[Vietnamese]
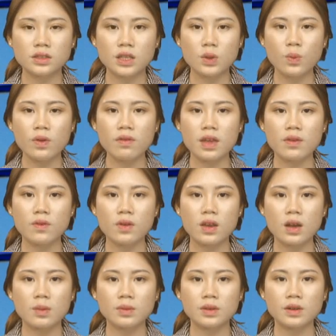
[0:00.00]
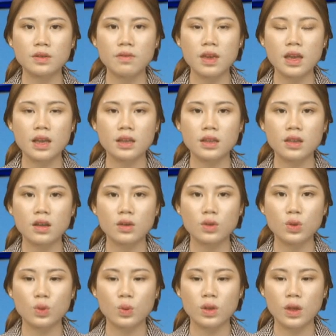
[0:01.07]
quý vị vui lòng gửi về cho
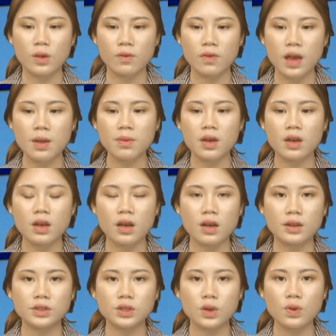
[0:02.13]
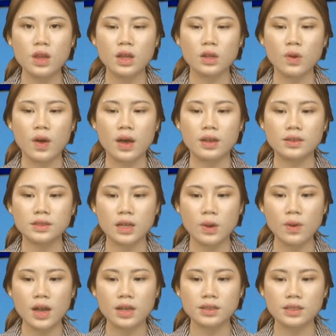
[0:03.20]
chùa Diệu Pháp ở số điện thoại
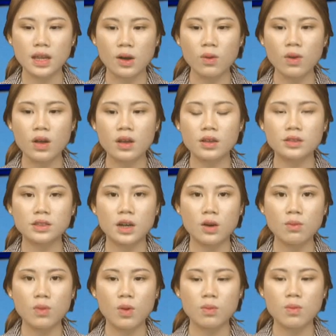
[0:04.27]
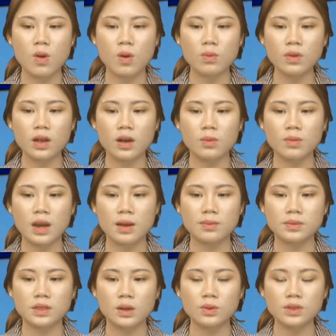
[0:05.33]
626 614
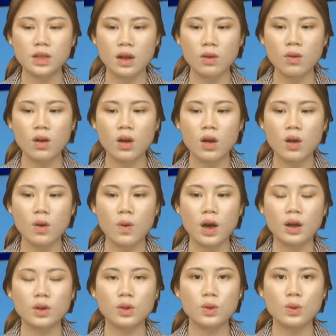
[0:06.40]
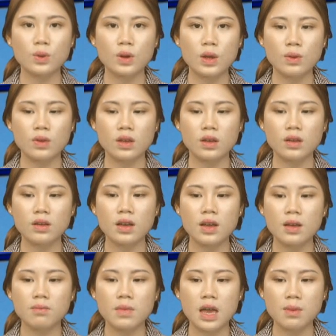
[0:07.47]
0566 hoặc chùa Điều Ngự
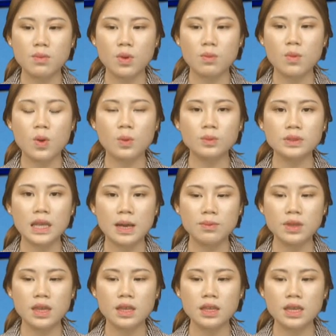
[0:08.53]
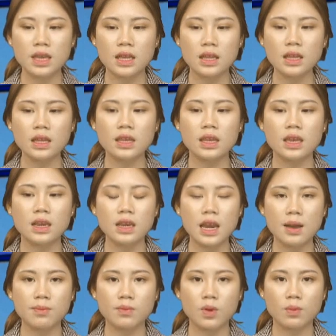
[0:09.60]
714 899
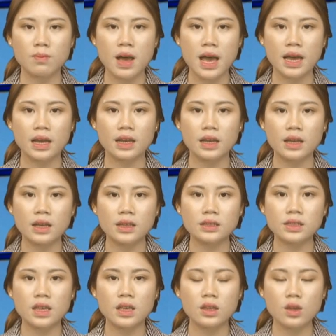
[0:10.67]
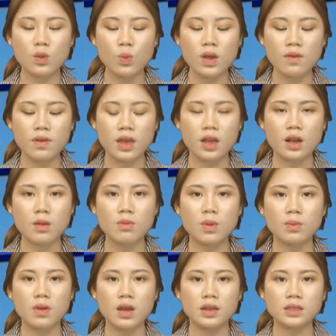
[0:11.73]
9513. Xin chúc quý vị có một
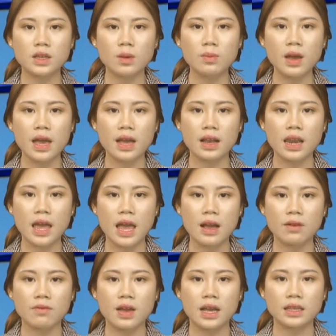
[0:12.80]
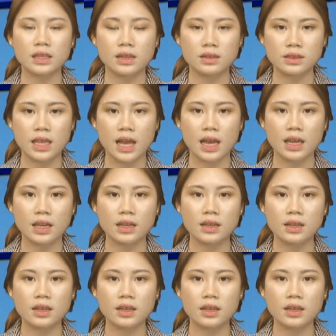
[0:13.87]
đời sống an lạc và tự tại.